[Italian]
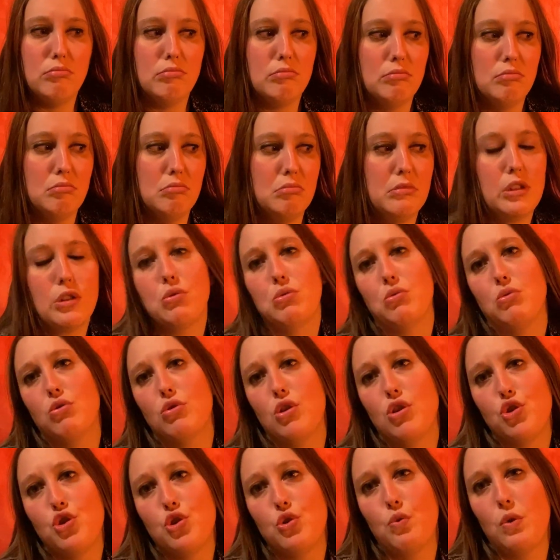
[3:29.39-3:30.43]
mh, mm, non
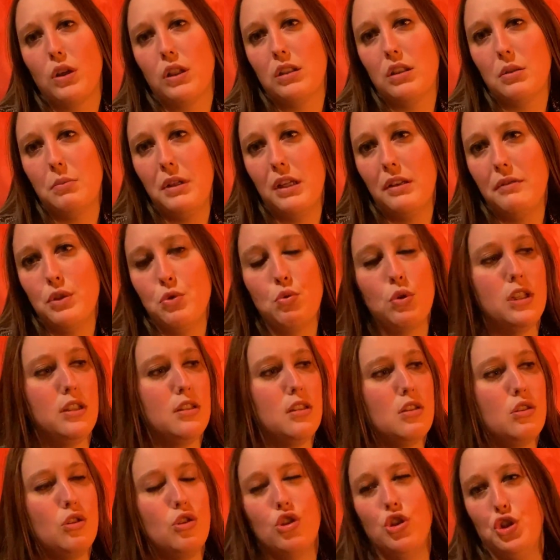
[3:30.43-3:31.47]
so, 50.000
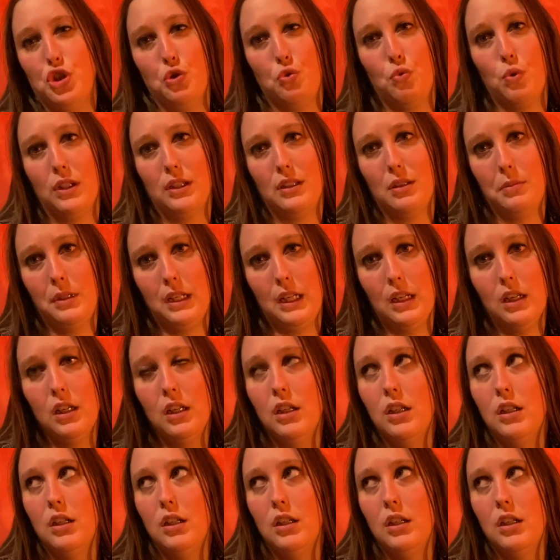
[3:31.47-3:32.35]
visualizzazioni, 50.000